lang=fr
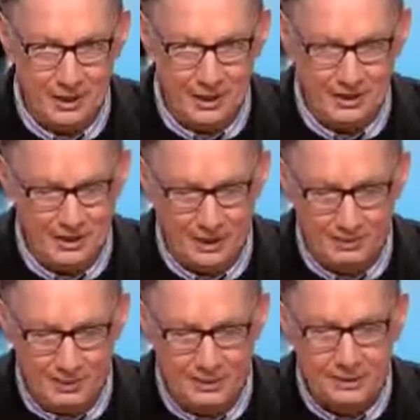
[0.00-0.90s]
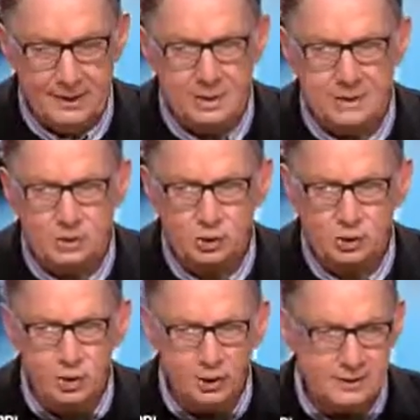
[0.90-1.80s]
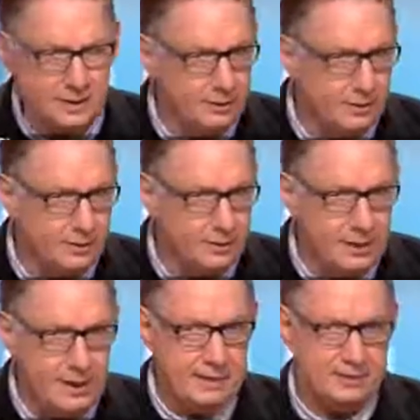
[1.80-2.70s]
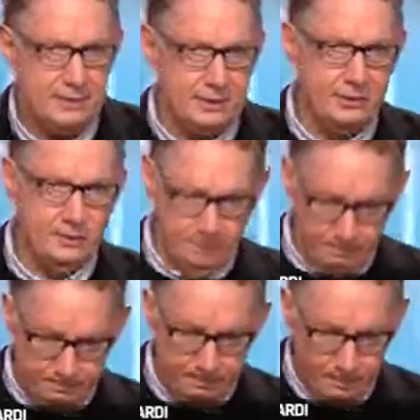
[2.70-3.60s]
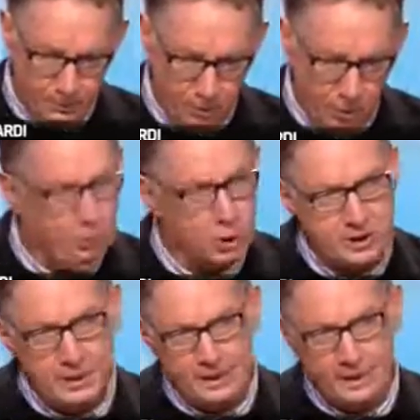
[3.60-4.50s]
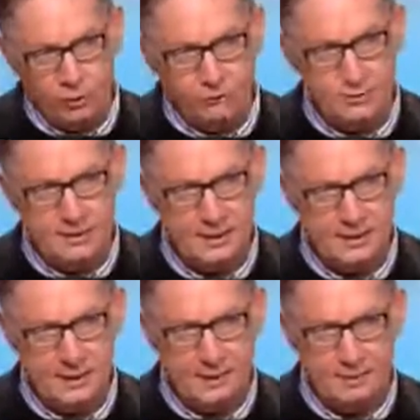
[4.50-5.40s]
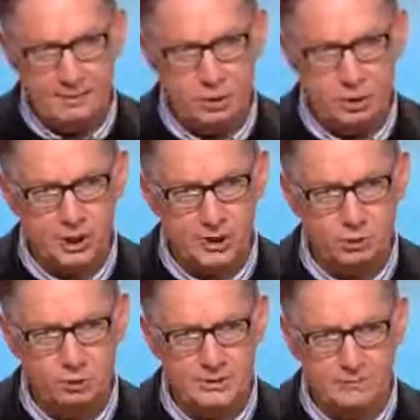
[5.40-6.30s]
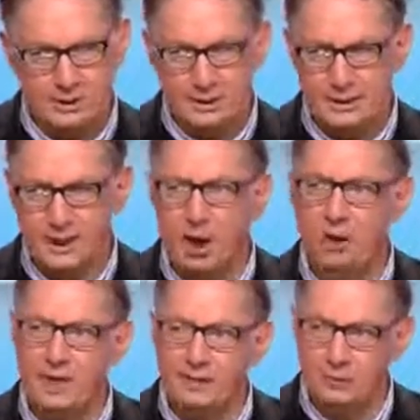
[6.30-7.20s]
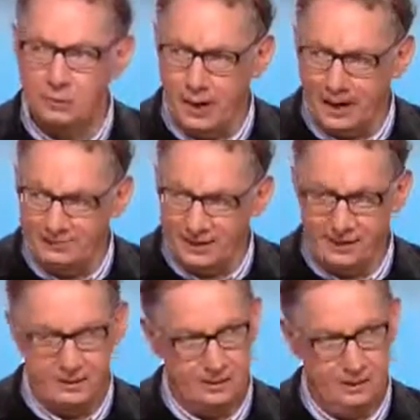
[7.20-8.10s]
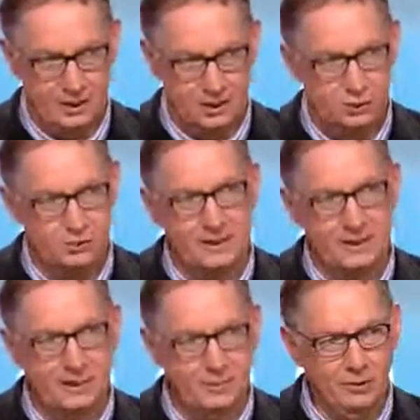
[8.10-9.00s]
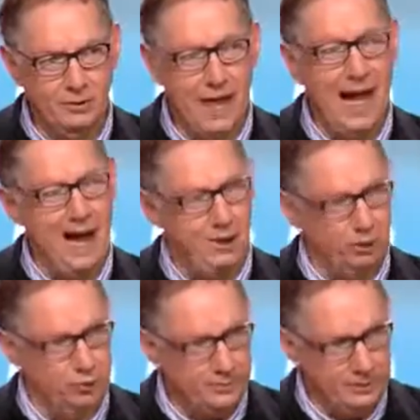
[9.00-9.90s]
les, les déterminants. Ce que je note simplement, c'est que le projet qui a été refusé est un projet que nous avons traité en amont avec l'Agence du médicament, à leur